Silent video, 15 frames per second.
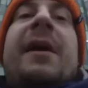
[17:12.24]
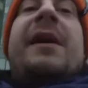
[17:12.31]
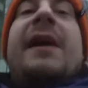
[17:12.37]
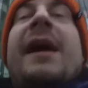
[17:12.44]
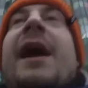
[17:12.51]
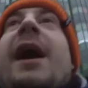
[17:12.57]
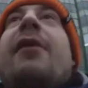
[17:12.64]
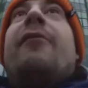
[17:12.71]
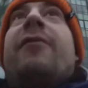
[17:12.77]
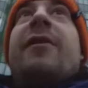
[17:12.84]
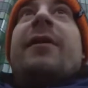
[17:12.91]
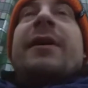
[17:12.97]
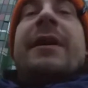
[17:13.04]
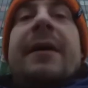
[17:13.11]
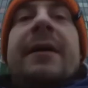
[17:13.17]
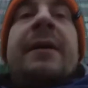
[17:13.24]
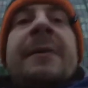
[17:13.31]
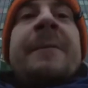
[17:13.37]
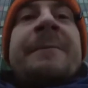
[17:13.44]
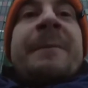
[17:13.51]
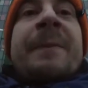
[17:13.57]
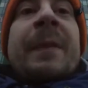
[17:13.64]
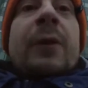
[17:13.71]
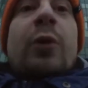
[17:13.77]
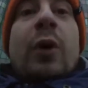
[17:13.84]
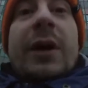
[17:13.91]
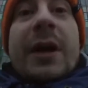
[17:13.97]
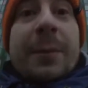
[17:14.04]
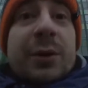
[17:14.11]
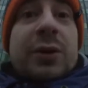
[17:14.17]
пока выводы. Ну,
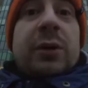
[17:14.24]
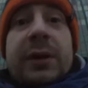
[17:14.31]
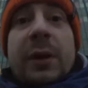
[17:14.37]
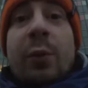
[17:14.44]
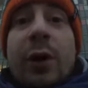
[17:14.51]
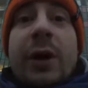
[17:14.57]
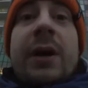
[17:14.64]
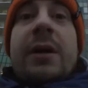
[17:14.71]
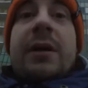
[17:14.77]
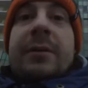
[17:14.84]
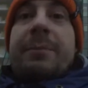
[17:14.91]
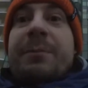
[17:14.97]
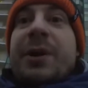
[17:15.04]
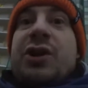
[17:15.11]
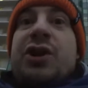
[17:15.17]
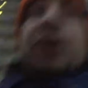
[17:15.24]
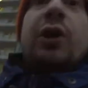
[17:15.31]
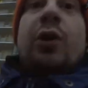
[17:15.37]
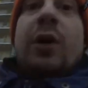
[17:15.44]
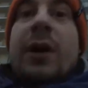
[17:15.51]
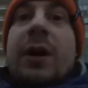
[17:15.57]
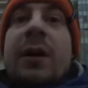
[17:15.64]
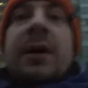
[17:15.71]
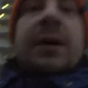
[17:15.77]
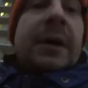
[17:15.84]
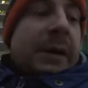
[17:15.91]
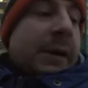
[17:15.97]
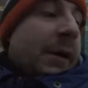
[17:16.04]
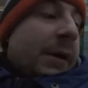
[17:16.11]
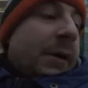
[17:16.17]
а я пошел домой пить чаек,
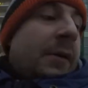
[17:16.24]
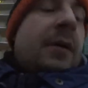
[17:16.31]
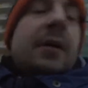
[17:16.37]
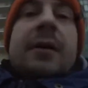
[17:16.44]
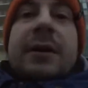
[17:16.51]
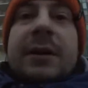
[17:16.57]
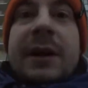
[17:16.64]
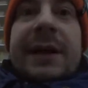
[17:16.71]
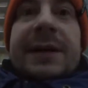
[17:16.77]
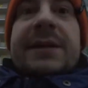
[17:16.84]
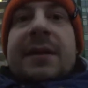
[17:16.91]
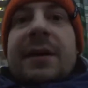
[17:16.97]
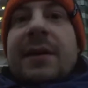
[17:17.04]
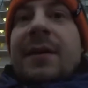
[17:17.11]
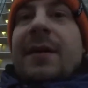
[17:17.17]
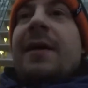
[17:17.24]
класть,